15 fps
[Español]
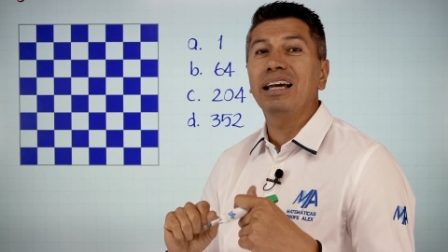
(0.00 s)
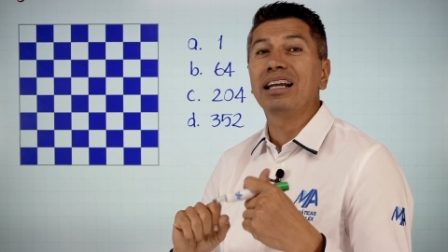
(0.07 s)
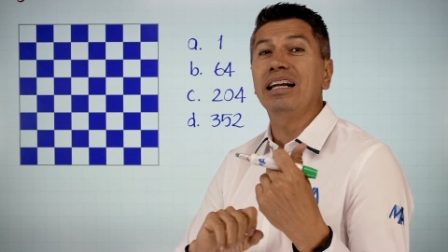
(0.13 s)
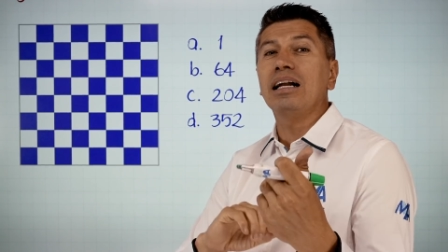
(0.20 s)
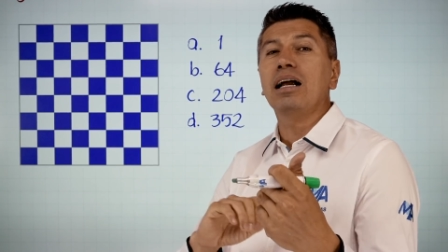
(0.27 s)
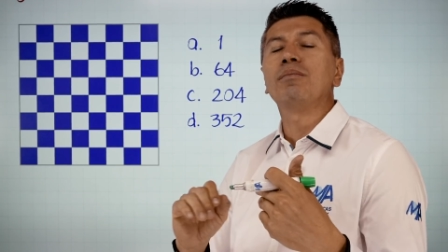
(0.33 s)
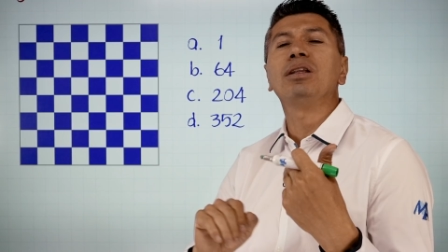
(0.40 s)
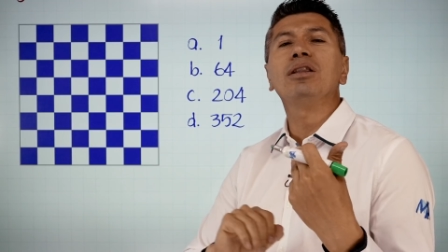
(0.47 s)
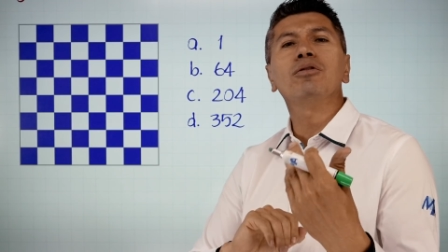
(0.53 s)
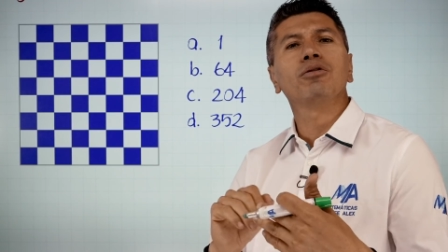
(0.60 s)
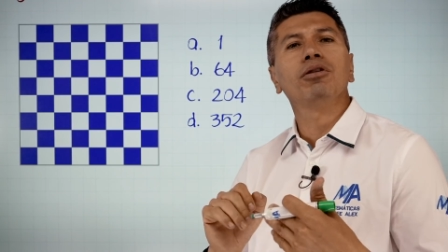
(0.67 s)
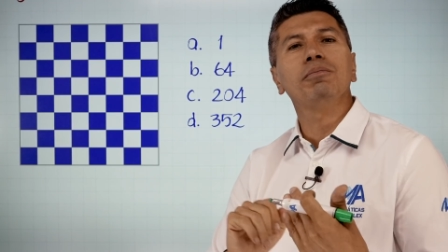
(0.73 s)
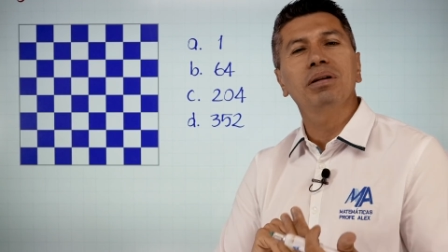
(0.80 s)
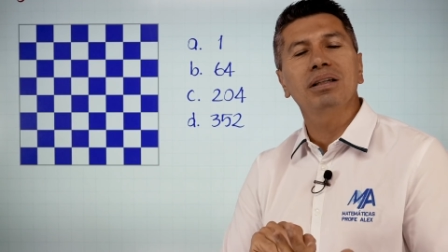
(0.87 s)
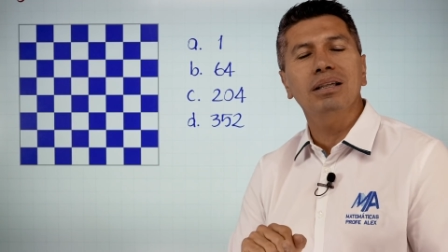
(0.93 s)
Generalmente
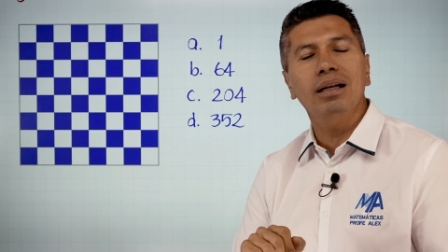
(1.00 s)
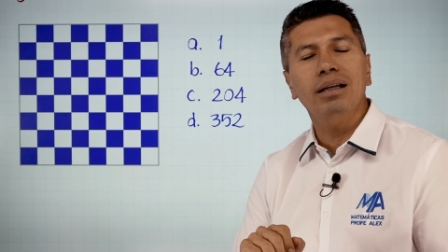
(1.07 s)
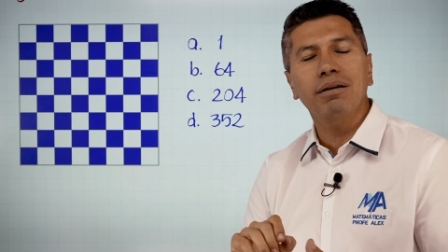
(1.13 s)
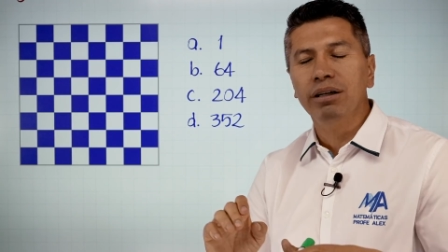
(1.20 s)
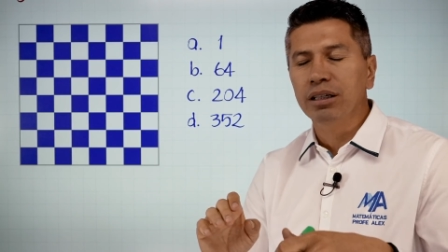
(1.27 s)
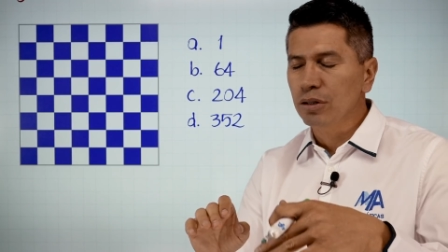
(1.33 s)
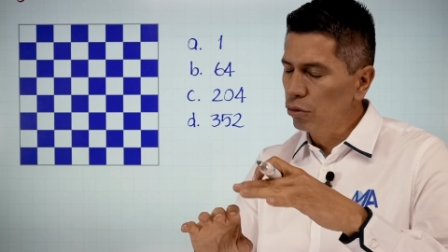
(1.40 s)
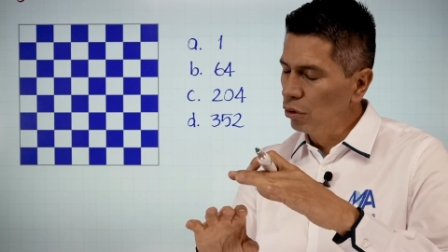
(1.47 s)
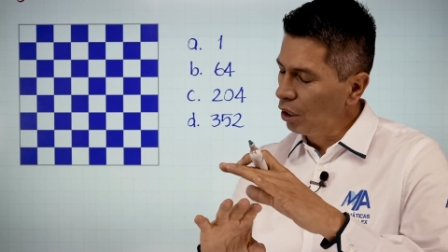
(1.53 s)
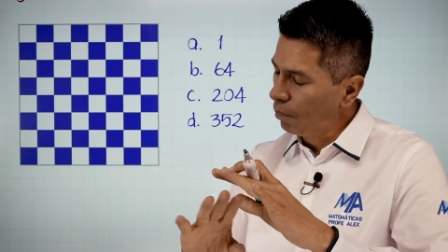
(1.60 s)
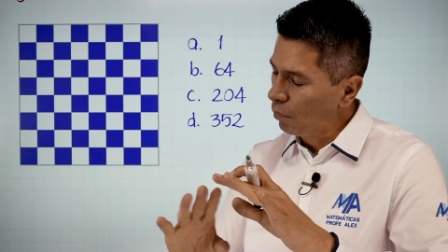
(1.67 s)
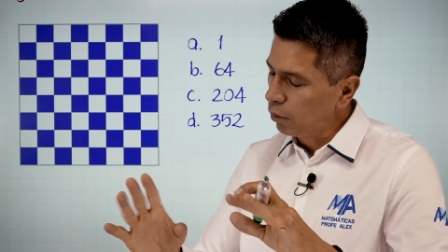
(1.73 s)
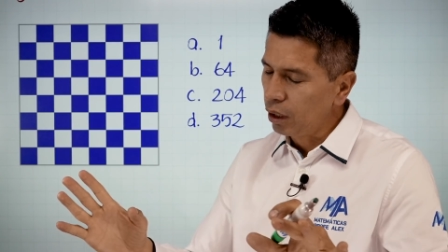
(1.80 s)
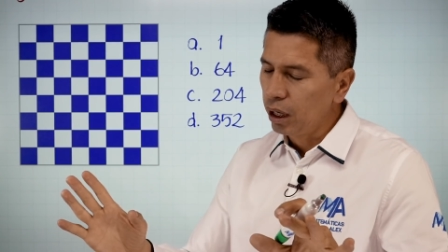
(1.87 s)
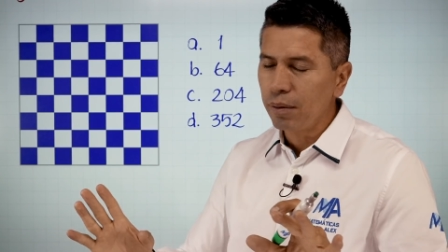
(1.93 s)
uno empieza al revés, no hay
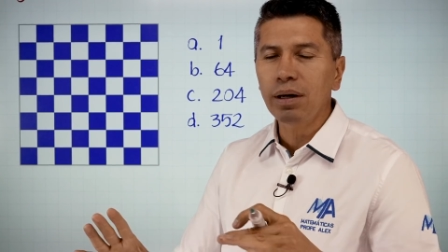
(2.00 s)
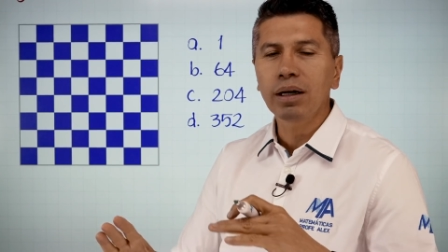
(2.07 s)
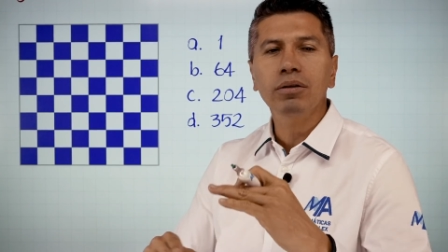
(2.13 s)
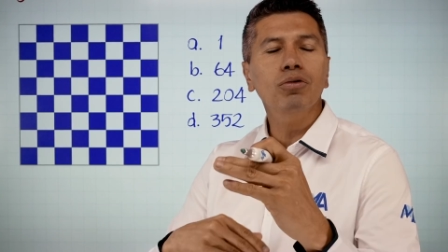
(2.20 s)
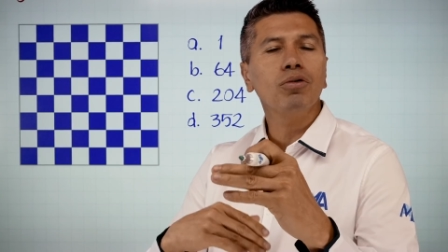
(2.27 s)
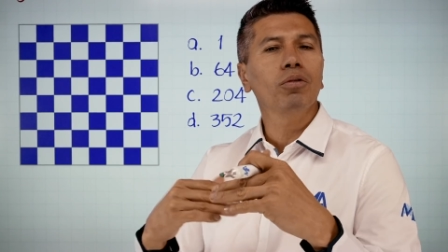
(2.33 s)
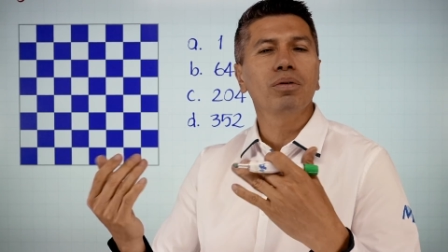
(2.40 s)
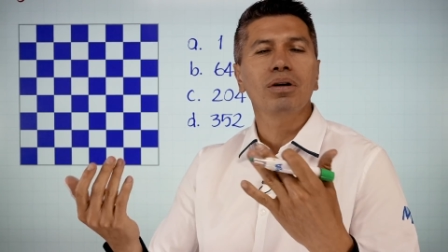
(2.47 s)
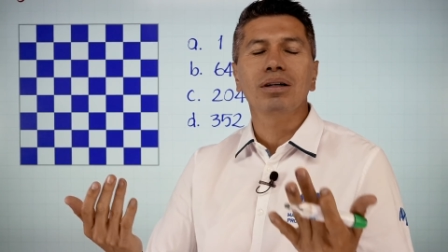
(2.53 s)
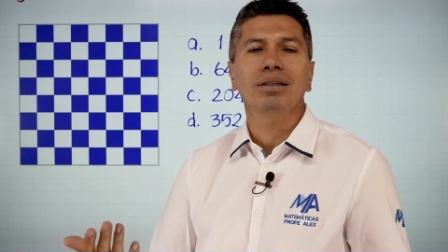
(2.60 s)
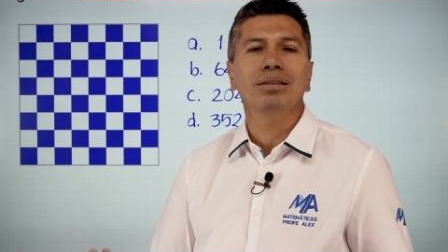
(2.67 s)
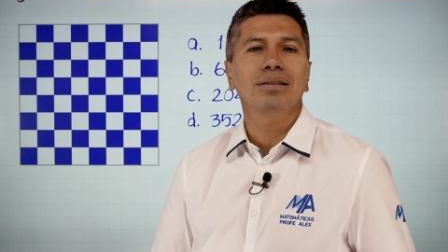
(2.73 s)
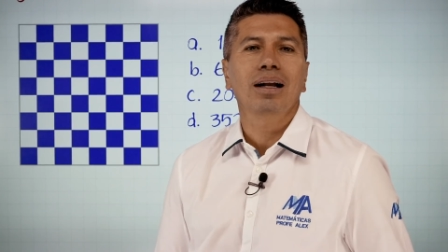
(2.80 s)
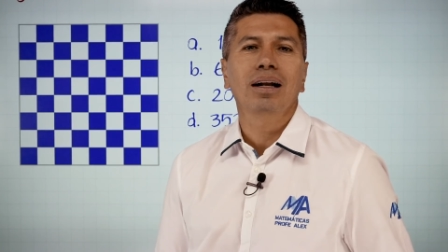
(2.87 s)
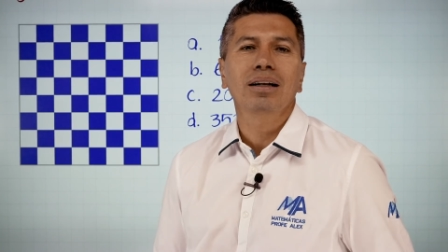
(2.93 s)
problema, tú lo
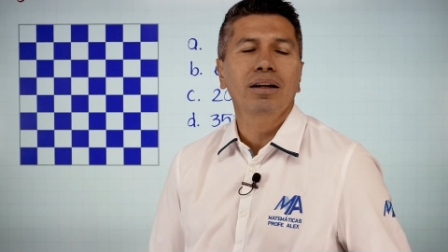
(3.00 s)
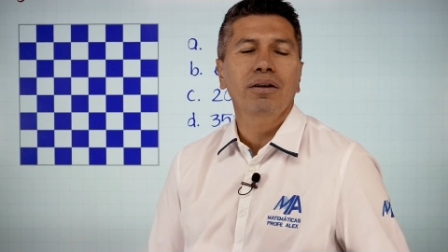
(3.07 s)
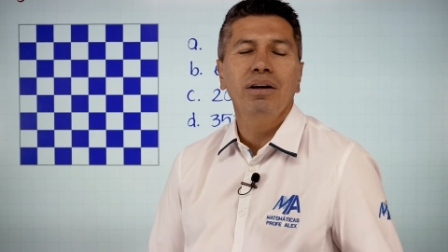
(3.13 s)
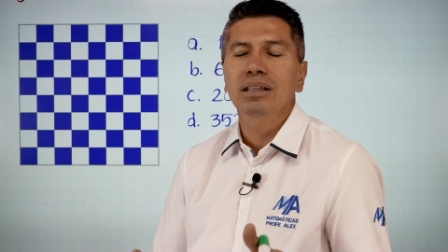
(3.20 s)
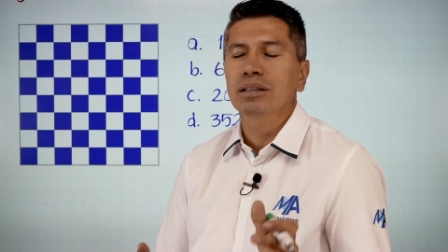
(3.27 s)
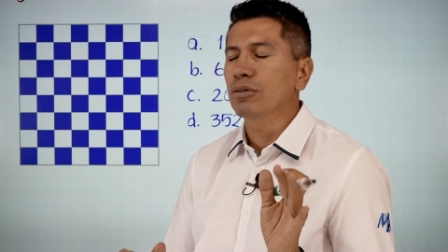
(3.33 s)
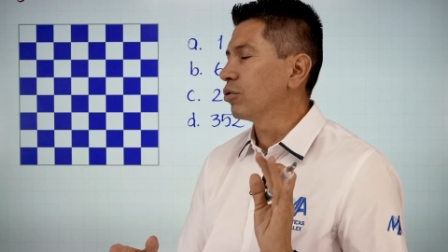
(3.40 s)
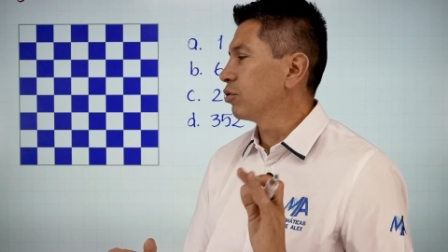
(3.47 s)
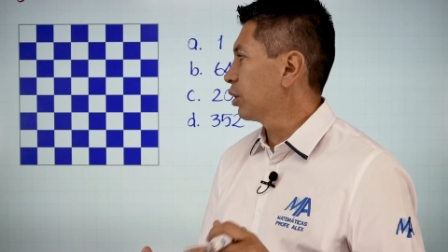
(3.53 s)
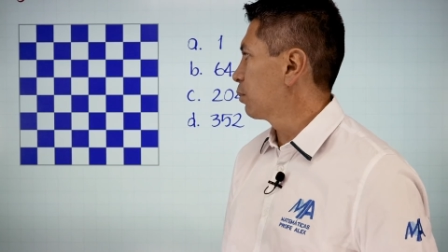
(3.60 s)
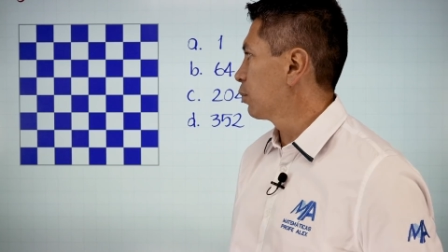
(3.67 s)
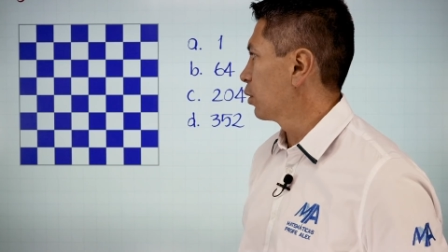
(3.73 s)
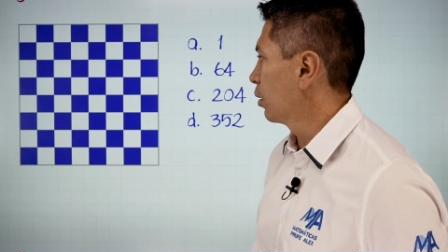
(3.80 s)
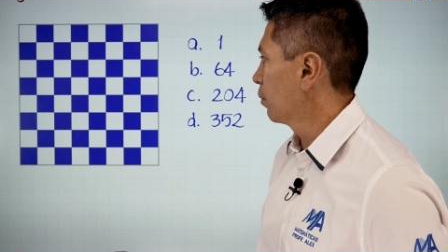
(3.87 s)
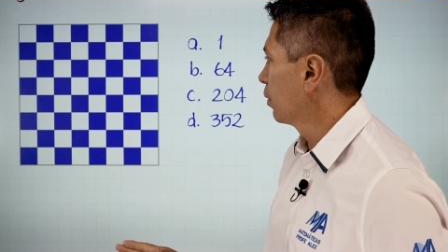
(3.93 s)
puedes hacer al revés, no hay
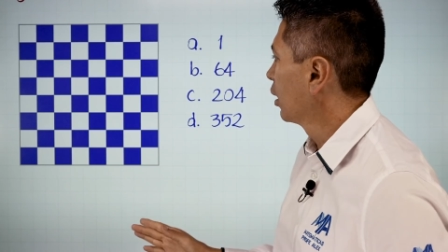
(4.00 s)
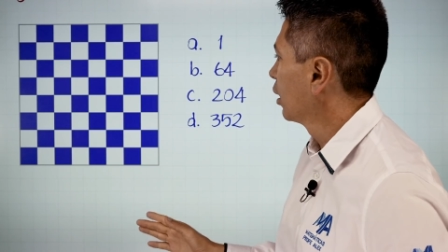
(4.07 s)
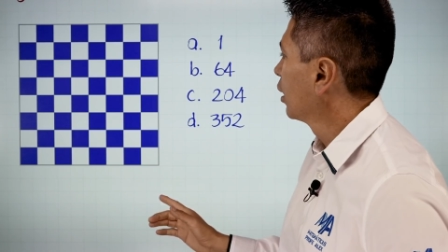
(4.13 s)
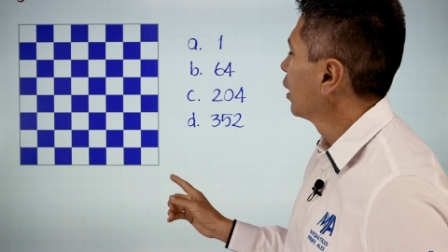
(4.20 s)
problema.